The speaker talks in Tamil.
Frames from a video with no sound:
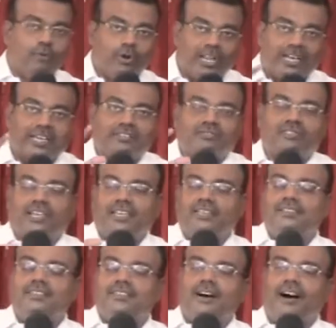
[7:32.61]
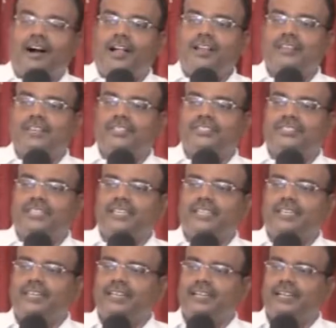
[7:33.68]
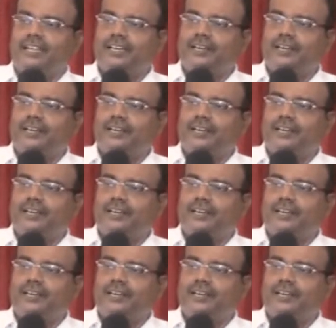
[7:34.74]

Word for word: உலகத்தை ஆளுகை செய்கிற